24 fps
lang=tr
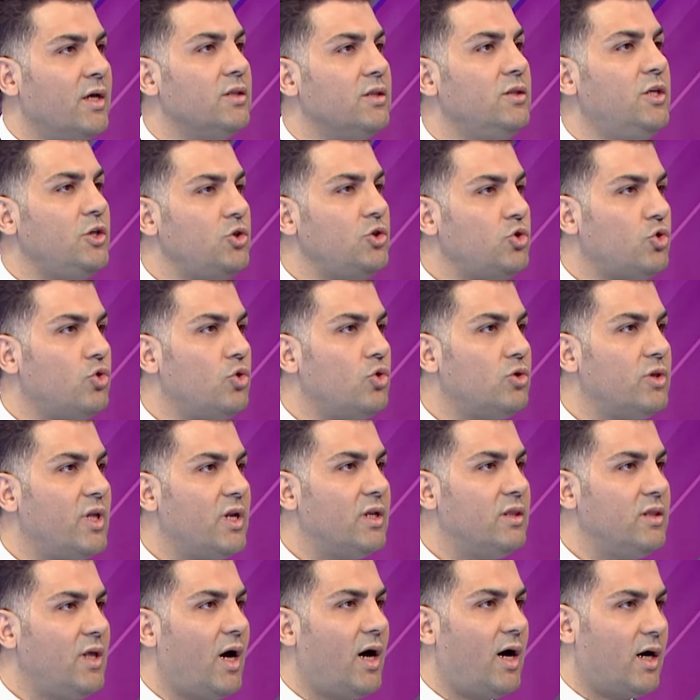diş
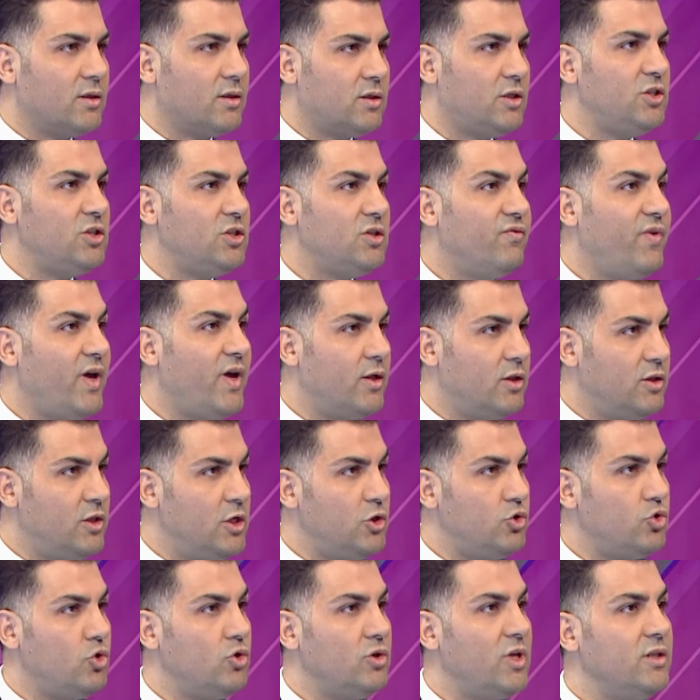çürüklerinde artış ve
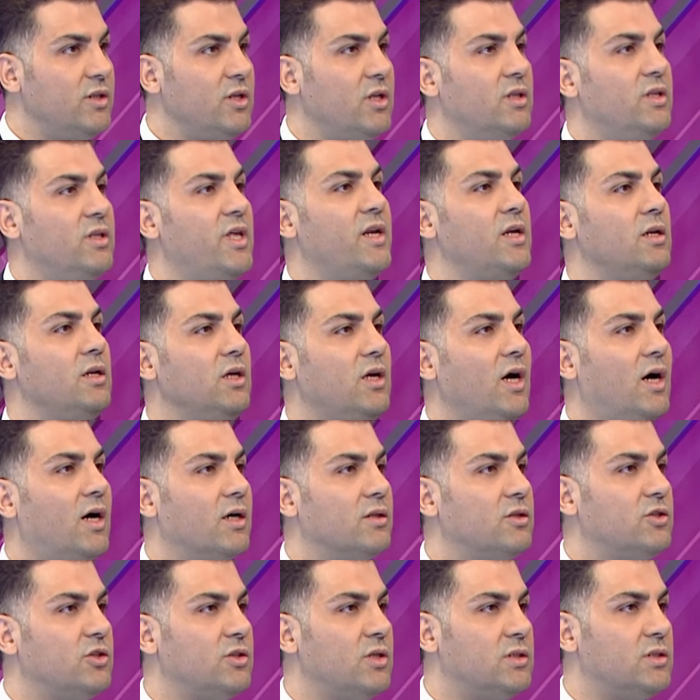diş çürüklerinde derinlik
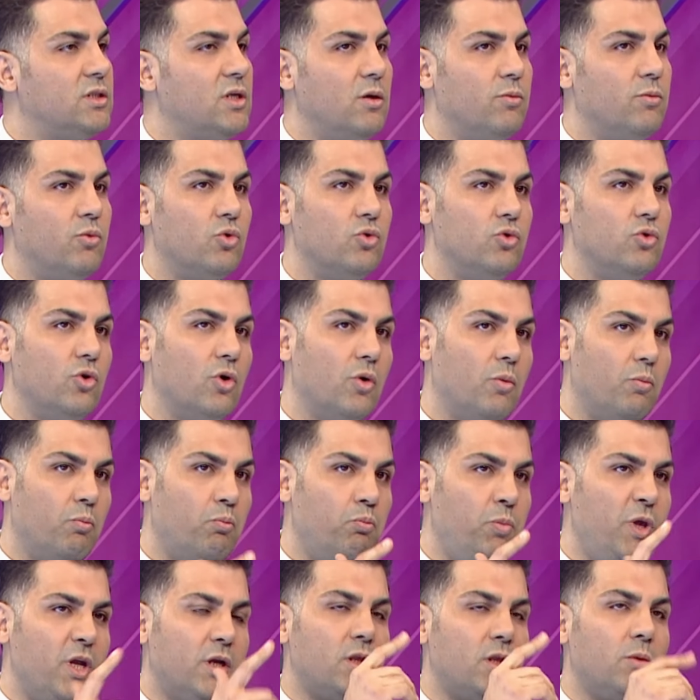artışına sebep oluyor.
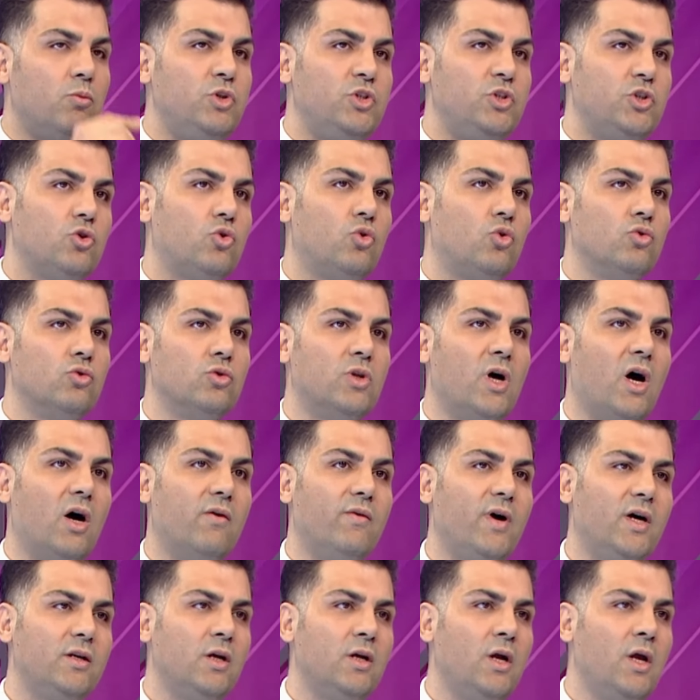Bir de bir konu daha
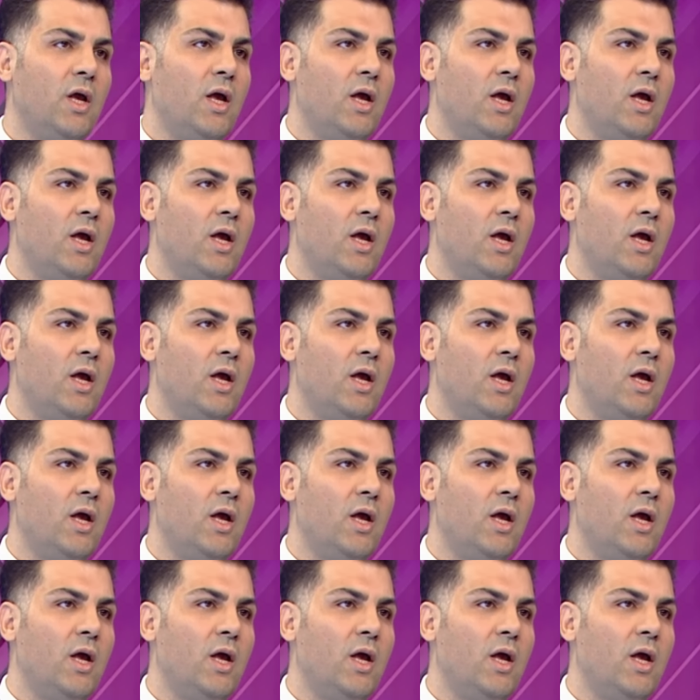var.